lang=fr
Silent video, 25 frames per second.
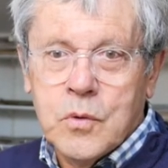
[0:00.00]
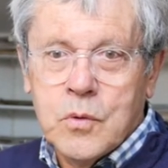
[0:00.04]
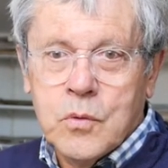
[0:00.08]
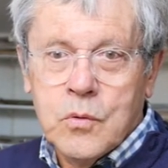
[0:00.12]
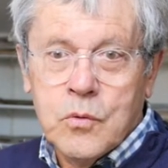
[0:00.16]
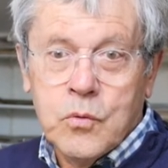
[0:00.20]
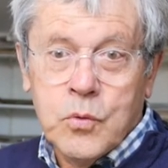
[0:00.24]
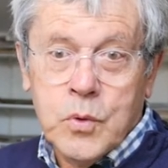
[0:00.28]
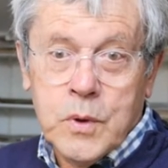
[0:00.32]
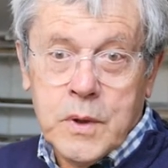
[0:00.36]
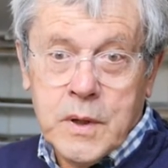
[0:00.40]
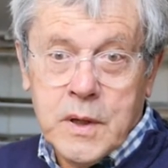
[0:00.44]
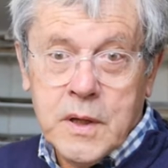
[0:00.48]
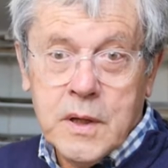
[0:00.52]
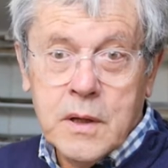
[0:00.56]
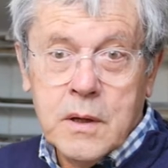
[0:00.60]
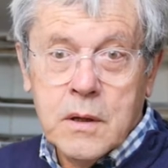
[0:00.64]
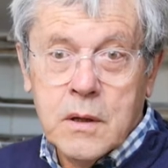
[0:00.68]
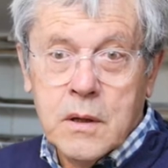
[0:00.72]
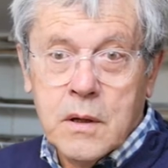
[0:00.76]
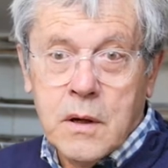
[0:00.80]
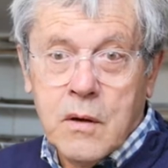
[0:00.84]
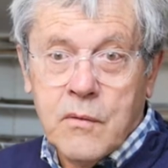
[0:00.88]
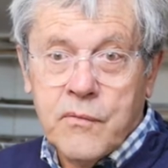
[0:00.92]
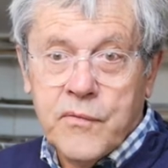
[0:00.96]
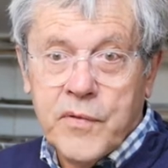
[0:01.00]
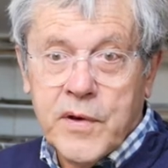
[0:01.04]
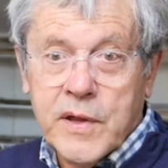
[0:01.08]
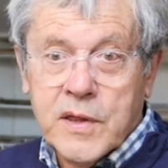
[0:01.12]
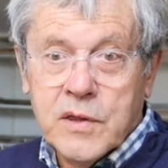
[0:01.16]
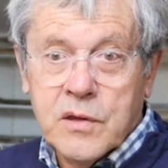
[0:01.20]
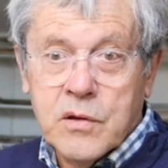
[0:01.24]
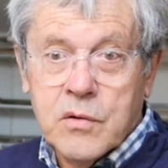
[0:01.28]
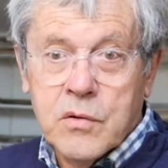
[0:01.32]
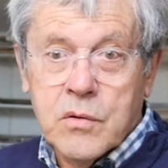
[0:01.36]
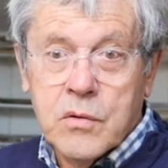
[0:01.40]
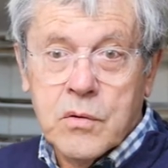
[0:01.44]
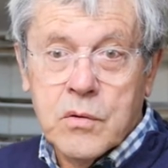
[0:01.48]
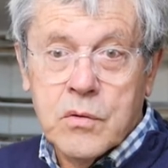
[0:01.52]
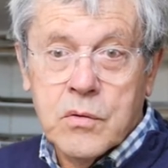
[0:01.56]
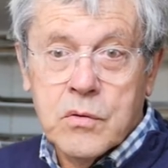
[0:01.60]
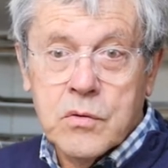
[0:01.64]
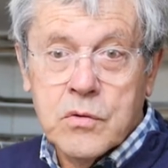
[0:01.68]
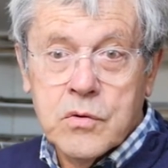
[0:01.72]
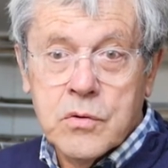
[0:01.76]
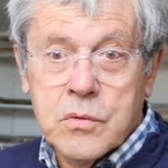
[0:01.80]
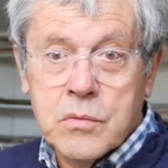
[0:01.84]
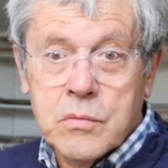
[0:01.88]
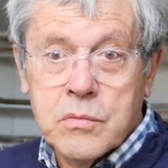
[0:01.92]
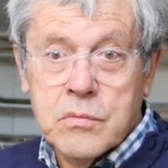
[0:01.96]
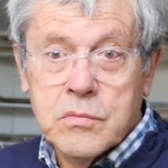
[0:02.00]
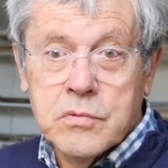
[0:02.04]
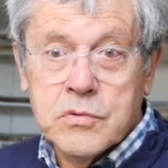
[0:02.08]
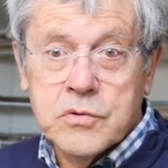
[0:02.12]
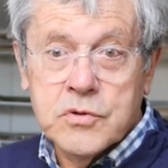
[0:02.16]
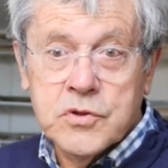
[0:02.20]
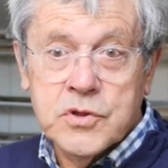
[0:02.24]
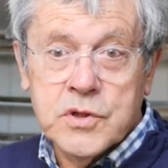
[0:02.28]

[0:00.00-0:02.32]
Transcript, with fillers: Oui, en fait, euh,